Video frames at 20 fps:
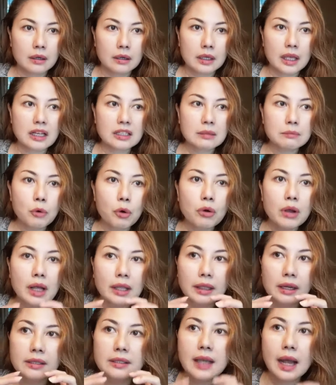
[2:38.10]
yang semoga
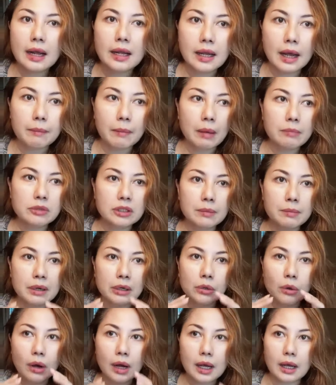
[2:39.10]
terjaga Mamski
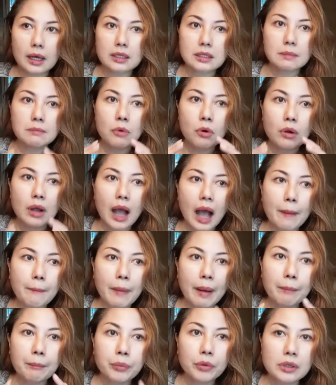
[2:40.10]
berdoa semoga
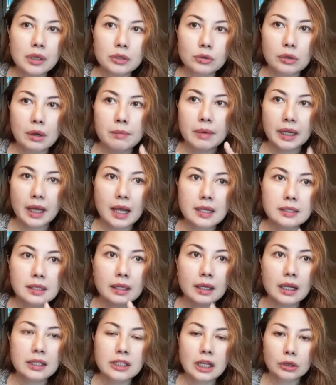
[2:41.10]
apapun yang sudah mereka
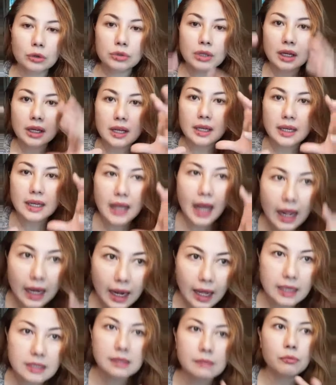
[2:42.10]
hasilkan jatuhnya ke
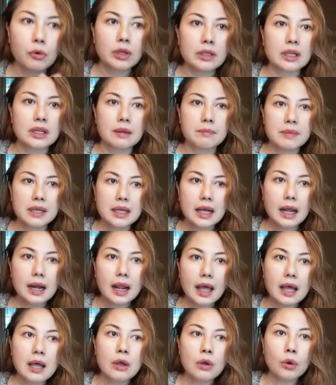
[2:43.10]
gala semuanya demi
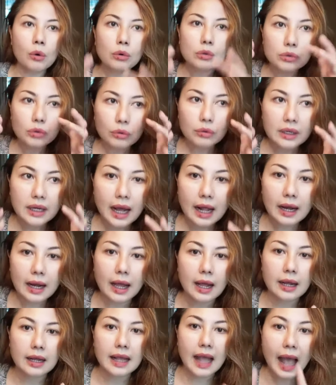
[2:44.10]
gala untuk
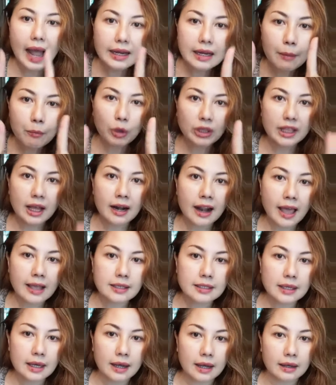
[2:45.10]
gala nggak ada buat yang
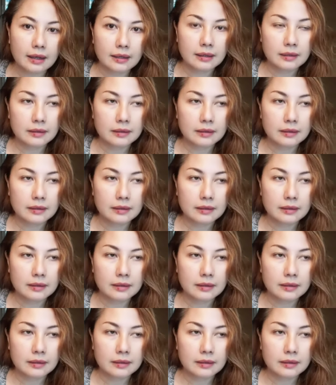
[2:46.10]
lainnya